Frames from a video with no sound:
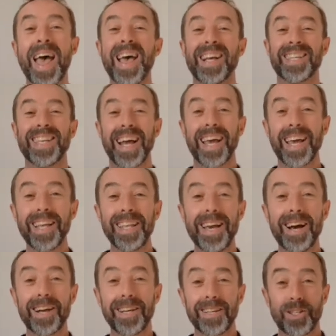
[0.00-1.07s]
Sa
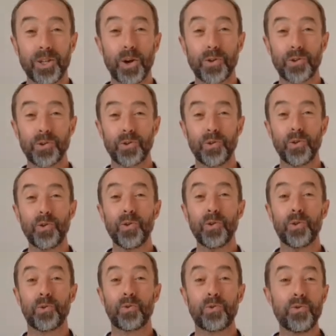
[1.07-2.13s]
crinière change de
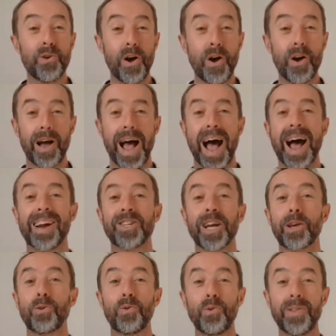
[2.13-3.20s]
couleur à
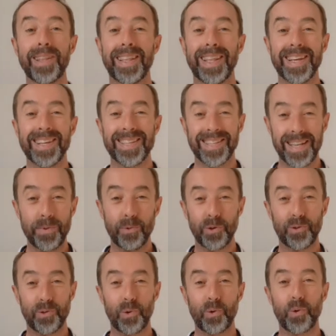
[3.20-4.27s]
chacune des
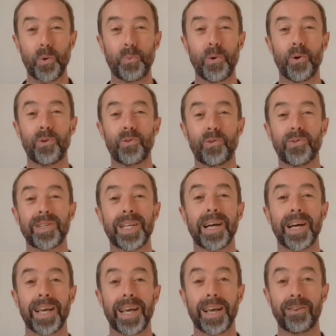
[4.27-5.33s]
émotions que peut
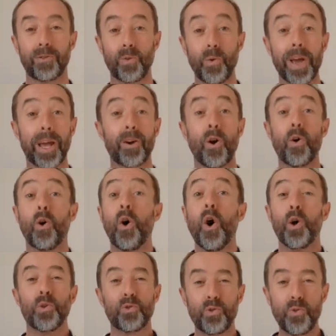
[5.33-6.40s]
ressentir Gaston et quand
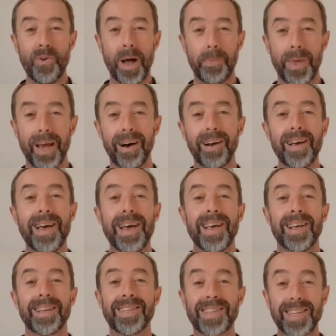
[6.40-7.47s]
tout va bien,
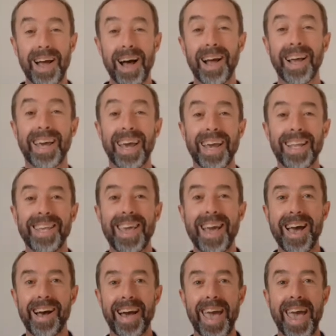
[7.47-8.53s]
sa
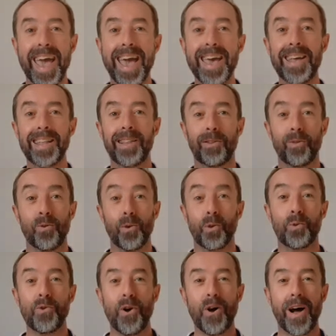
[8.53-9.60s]
crinière est de
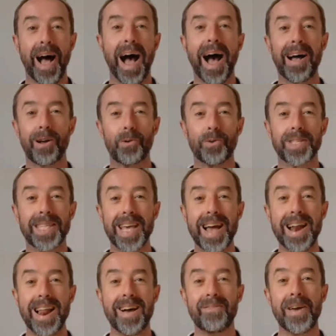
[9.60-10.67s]
couleur
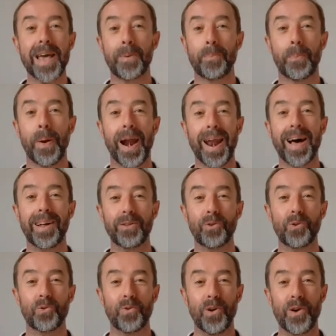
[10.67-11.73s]
arc-en-ciel avec plein de
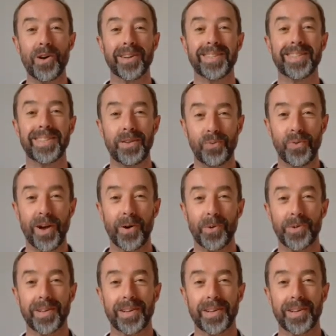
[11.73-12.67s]
couleurs différentes.